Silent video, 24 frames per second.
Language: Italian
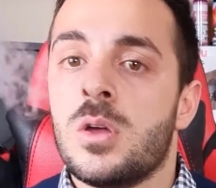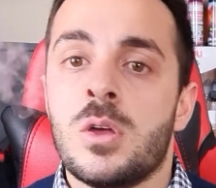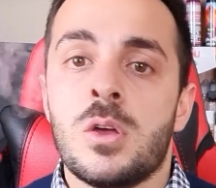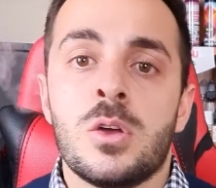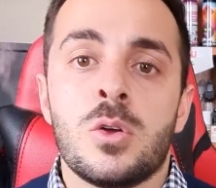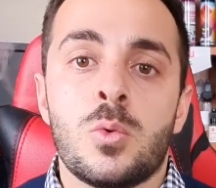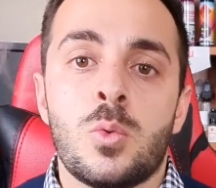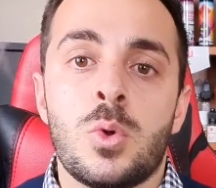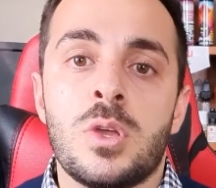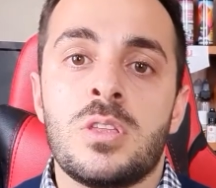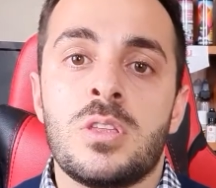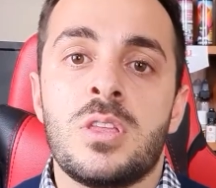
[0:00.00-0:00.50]

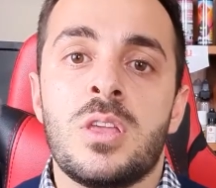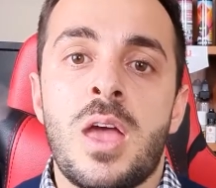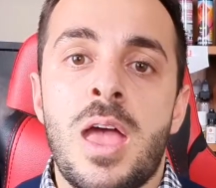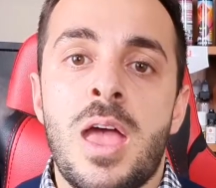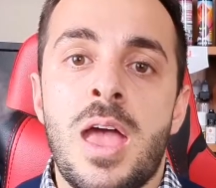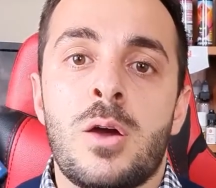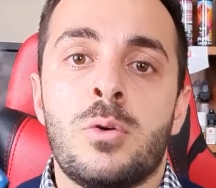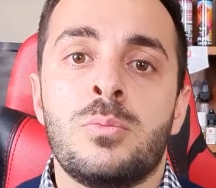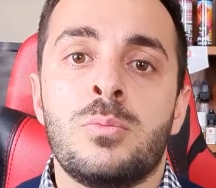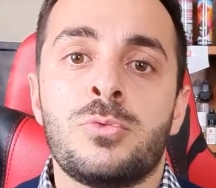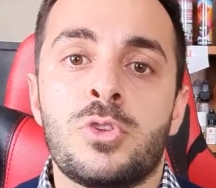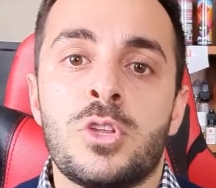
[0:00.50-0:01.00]
Quindi è
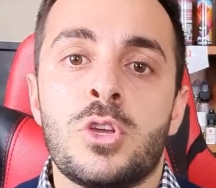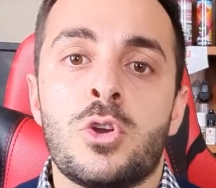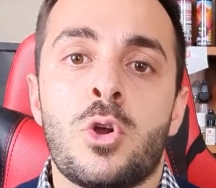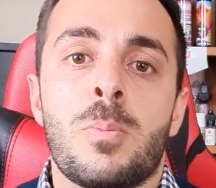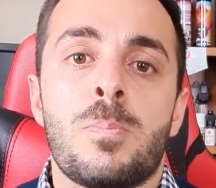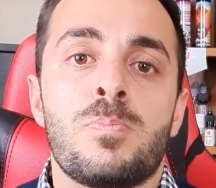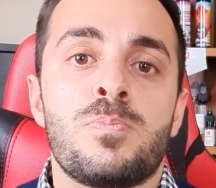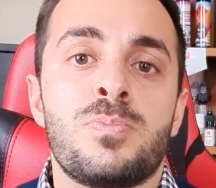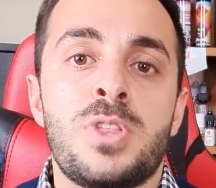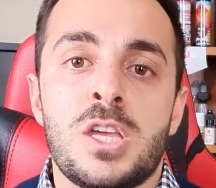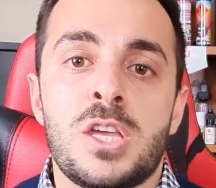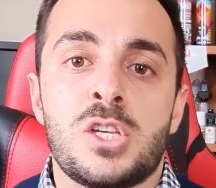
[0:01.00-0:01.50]
un tiro
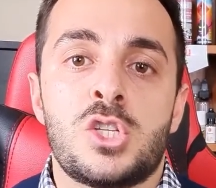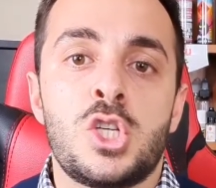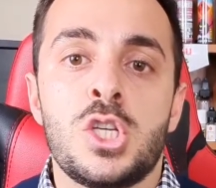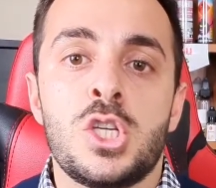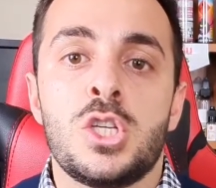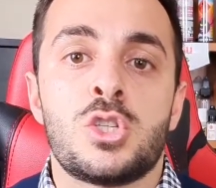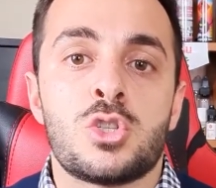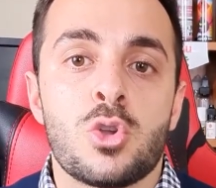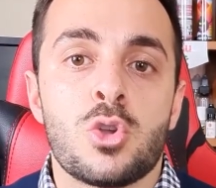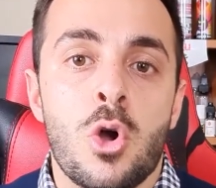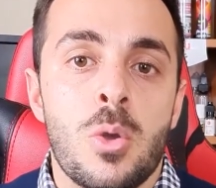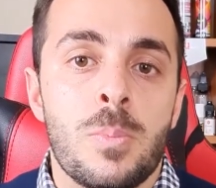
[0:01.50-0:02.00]

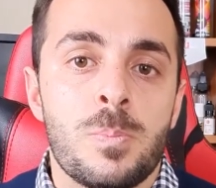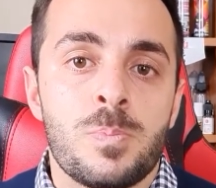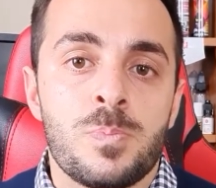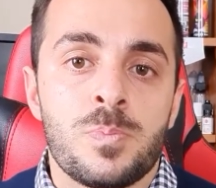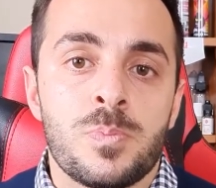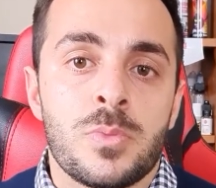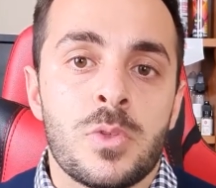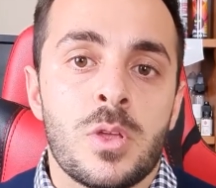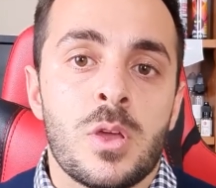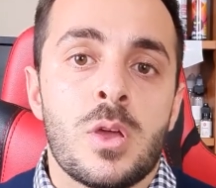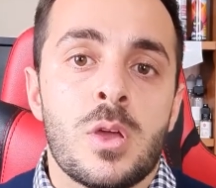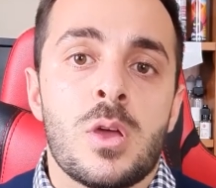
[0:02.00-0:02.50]
deciso.
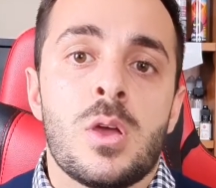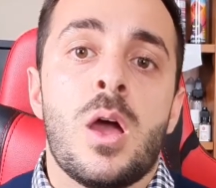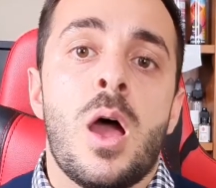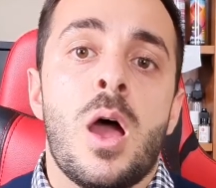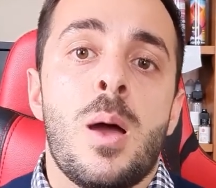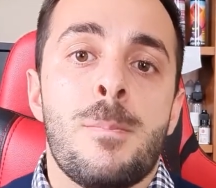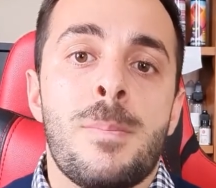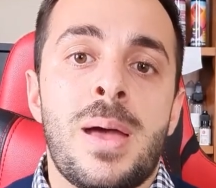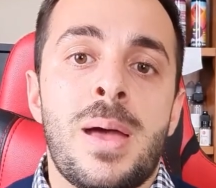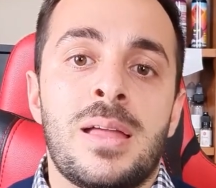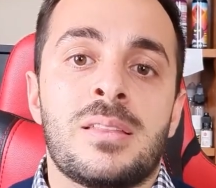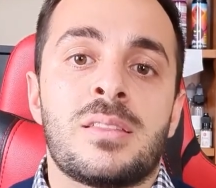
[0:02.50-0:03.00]

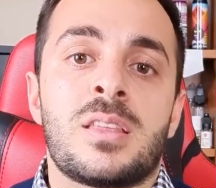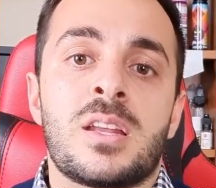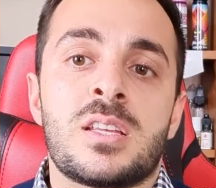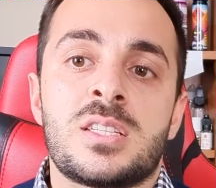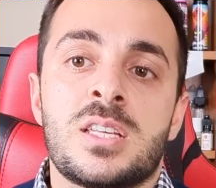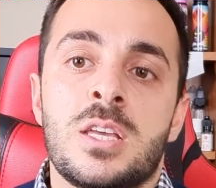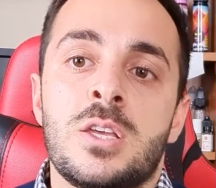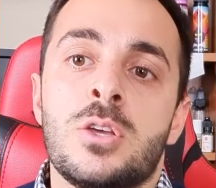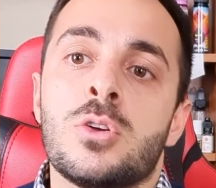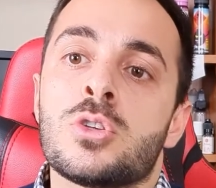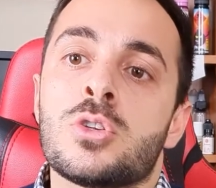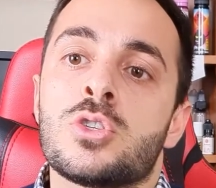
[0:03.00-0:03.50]
Mentre se
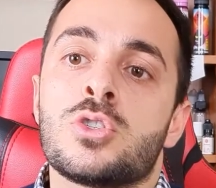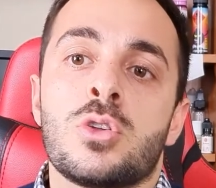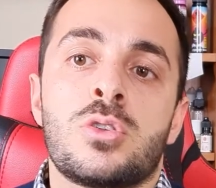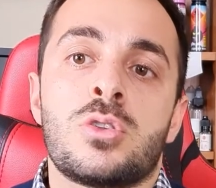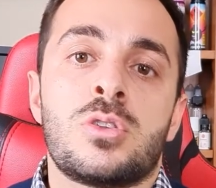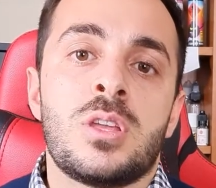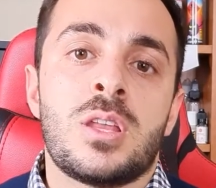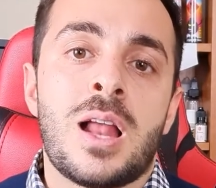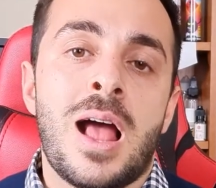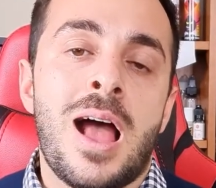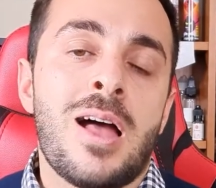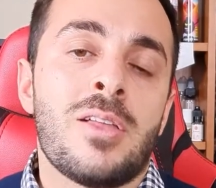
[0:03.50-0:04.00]
io sto
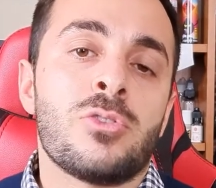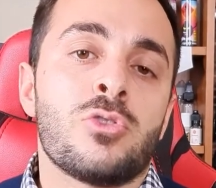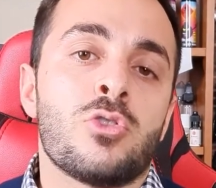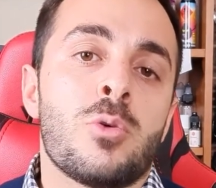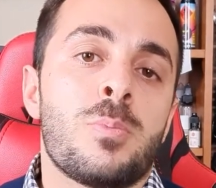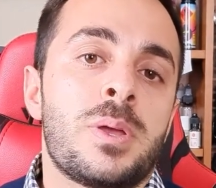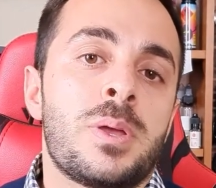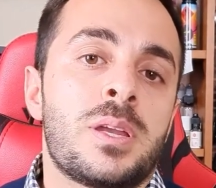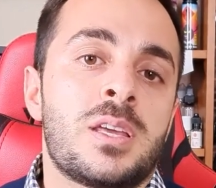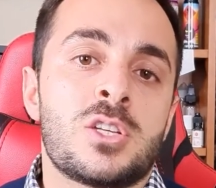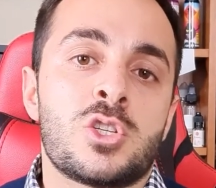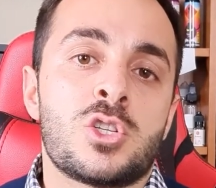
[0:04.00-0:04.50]
tirando
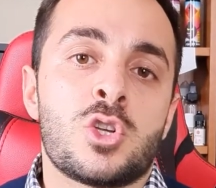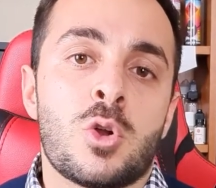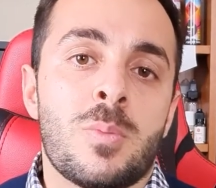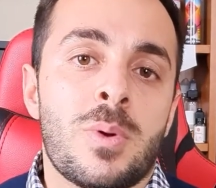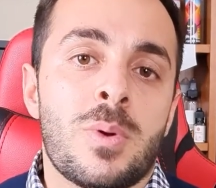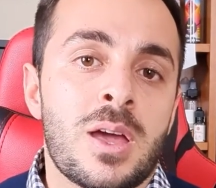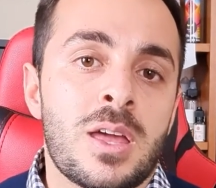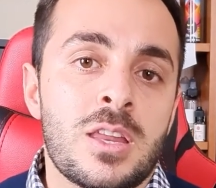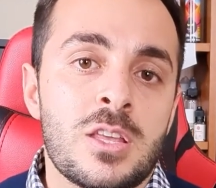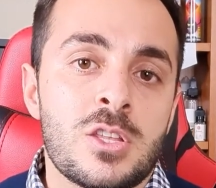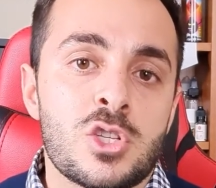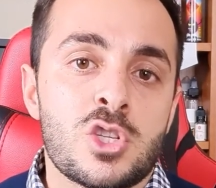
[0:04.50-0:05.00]
perché sono
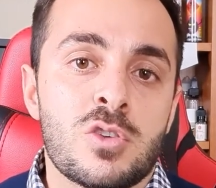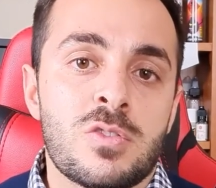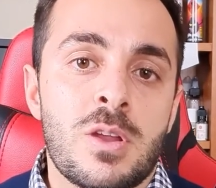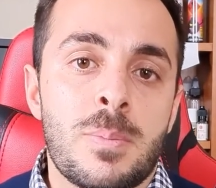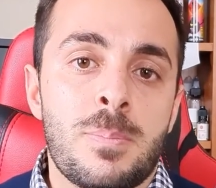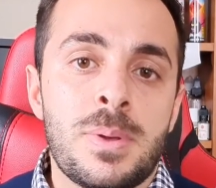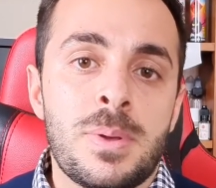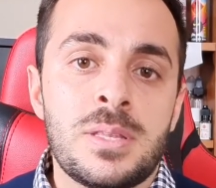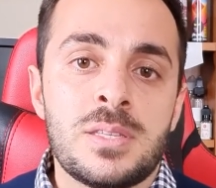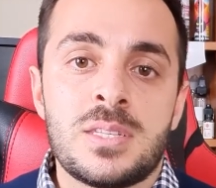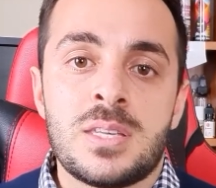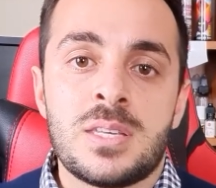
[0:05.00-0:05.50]
magari in
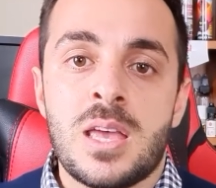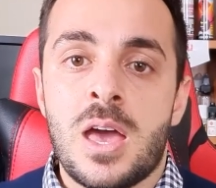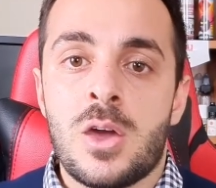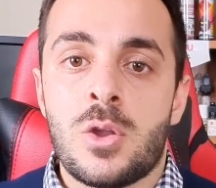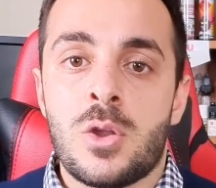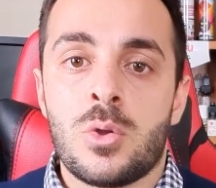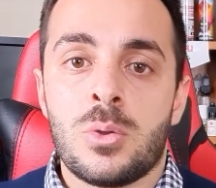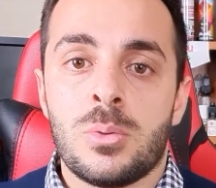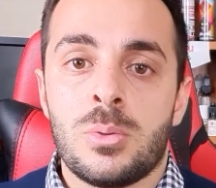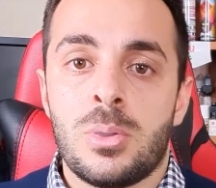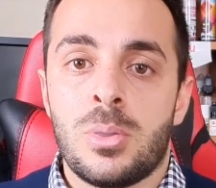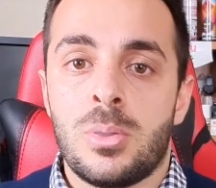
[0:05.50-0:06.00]

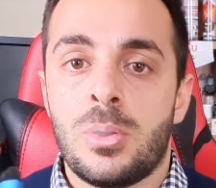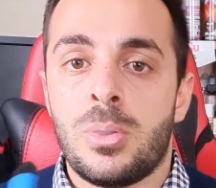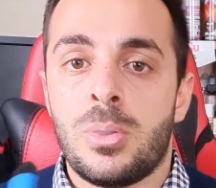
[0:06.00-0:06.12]
sovrappensiero,